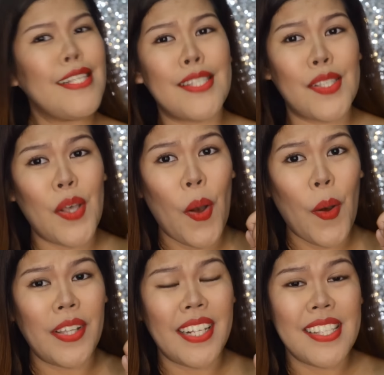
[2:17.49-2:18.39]

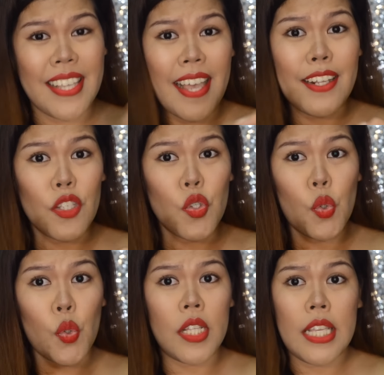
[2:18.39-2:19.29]
So, let's get
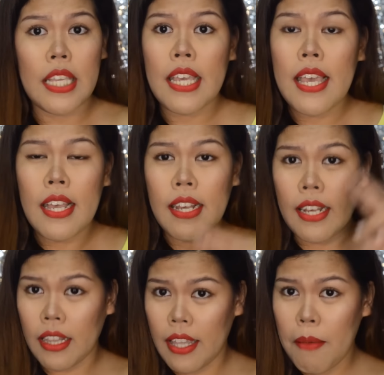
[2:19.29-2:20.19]
into the
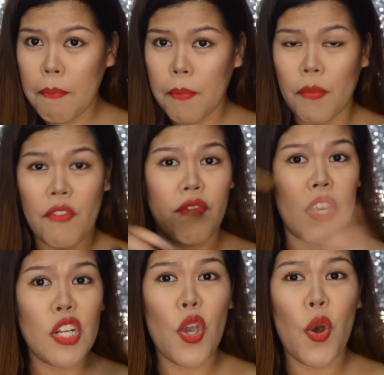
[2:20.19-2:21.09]
clip
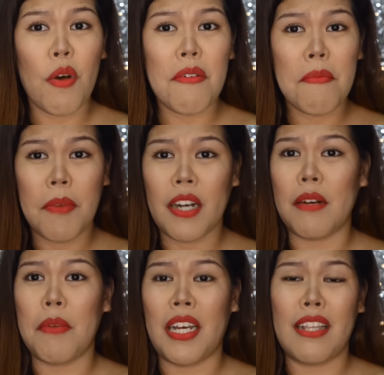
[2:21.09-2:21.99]
video
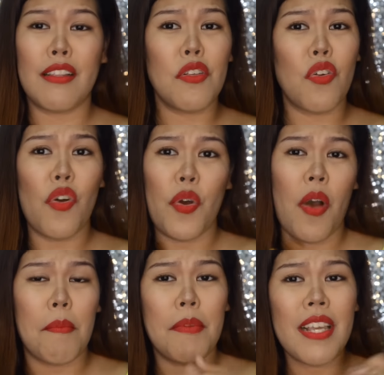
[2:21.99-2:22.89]
para makita nyo
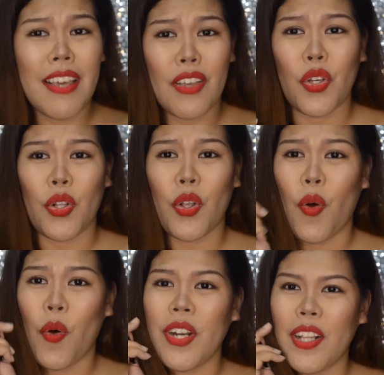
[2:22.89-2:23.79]
yung application
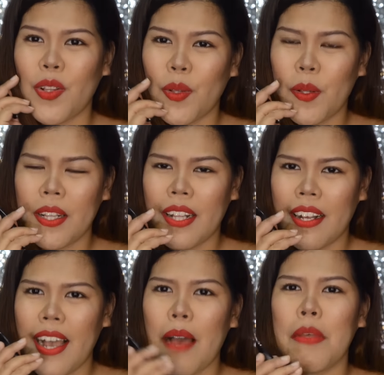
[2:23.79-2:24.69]
ko ni na
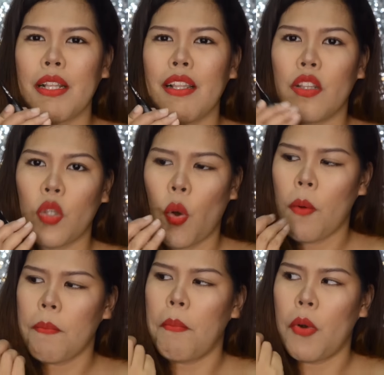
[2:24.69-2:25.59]
gamit itong